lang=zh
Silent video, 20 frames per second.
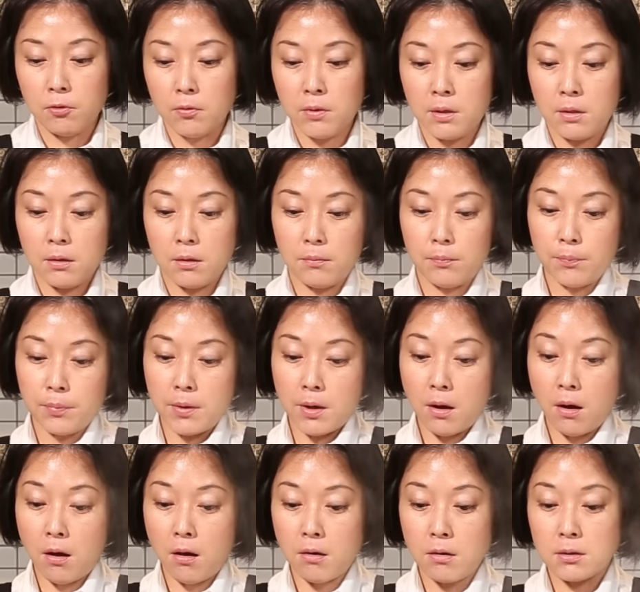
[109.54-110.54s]
我们为了
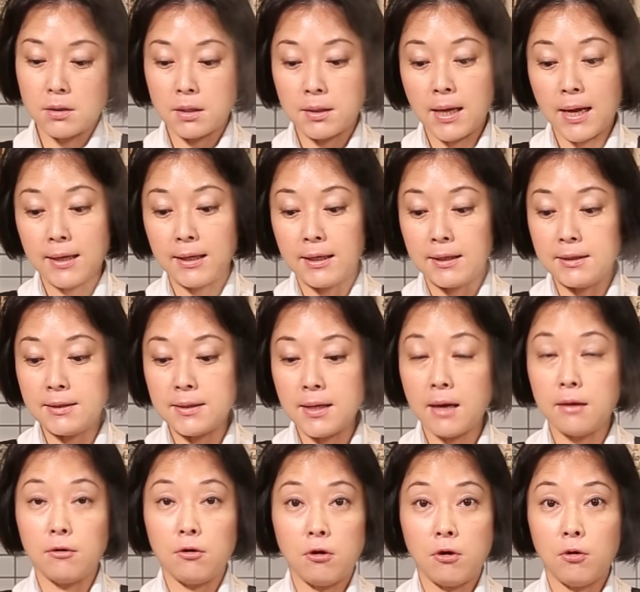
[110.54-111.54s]
不要让它影
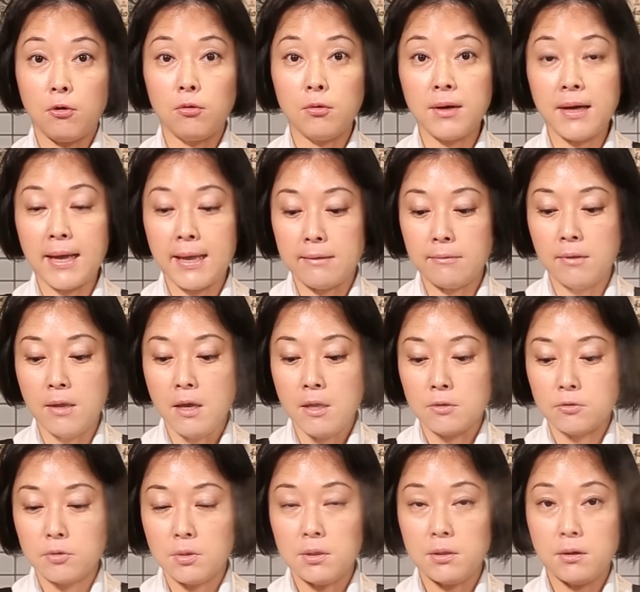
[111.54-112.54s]
响口感，
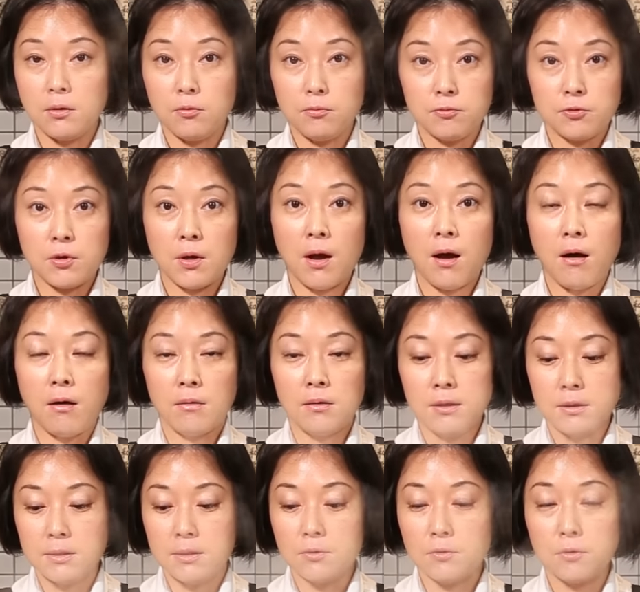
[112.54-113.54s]
所以呢，我们最
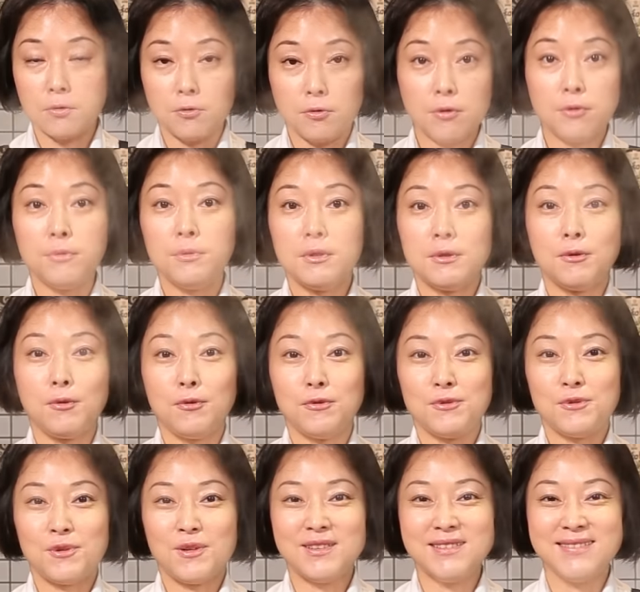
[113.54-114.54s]
好经过过滤的
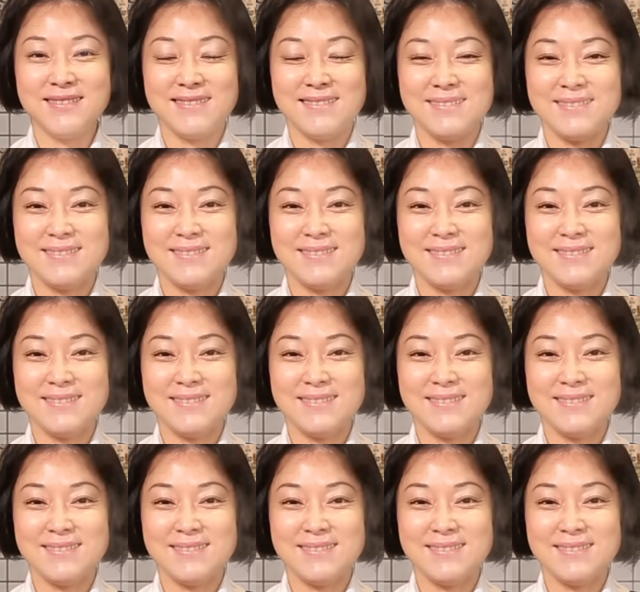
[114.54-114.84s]
动作。